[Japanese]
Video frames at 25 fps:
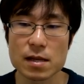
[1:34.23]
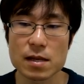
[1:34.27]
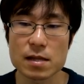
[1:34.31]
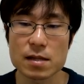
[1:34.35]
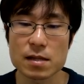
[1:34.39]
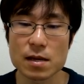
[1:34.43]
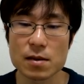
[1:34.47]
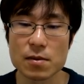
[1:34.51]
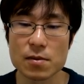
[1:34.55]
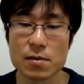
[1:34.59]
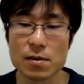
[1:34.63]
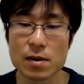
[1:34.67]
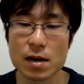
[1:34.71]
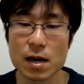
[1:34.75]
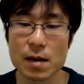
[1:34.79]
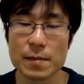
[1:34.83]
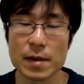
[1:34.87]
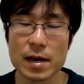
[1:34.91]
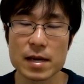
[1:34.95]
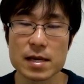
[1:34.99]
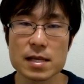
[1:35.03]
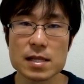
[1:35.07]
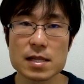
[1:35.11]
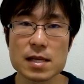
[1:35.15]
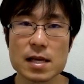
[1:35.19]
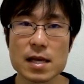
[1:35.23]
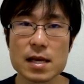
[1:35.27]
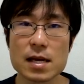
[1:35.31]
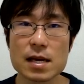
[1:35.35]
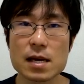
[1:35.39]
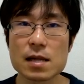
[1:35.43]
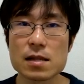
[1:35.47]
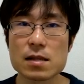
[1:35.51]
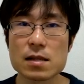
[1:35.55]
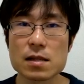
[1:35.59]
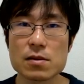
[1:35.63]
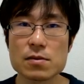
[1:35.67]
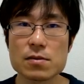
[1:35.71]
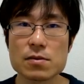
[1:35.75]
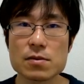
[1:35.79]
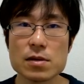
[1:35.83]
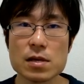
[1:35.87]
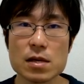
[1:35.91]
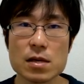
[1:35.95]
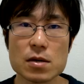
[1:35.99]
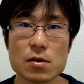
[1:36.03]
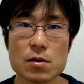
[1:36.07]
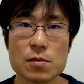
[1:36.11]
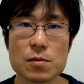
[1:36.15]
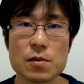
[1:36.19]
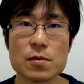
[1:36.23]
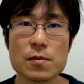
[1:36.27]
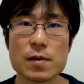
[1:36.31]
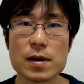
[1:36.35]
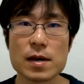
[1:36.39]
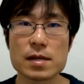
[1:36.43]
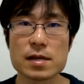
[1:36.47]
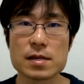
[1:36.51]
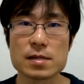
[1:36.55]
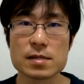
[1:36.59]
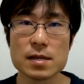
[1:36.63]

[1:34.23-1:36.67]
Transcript: いった方がまあいいんじゃないかっていうふうに思うわけです